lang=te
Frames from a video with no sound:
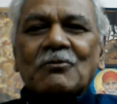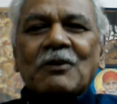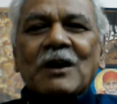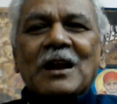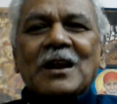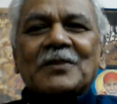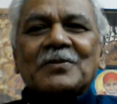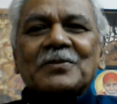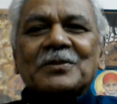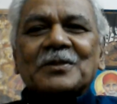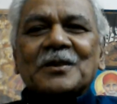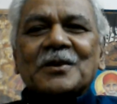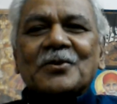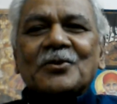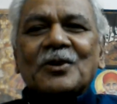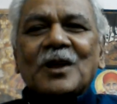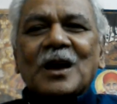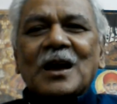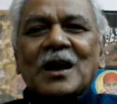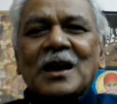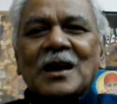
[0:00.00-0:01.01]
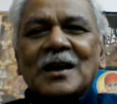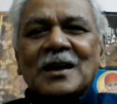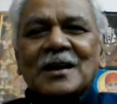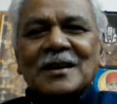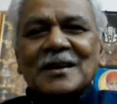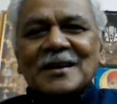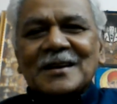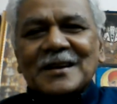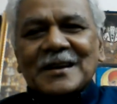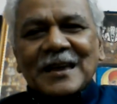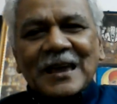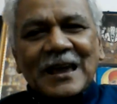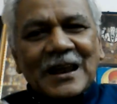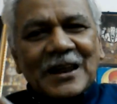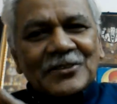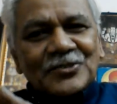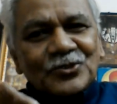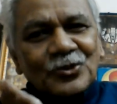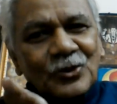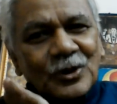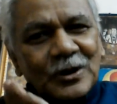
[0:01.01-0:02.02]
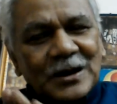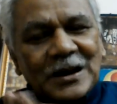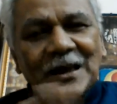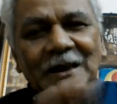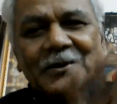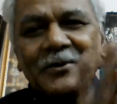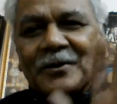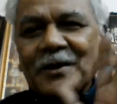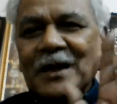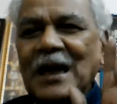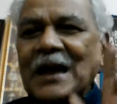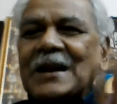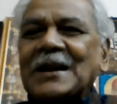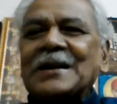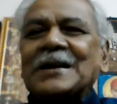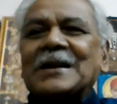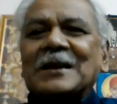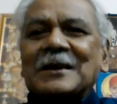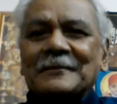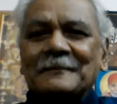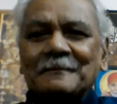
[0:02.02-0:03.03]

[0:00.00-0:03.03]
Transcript: వాళ్ళందరూ కూడా టీఆర్ఎస్కు ఓట్లు లేరు గ్యారంటీ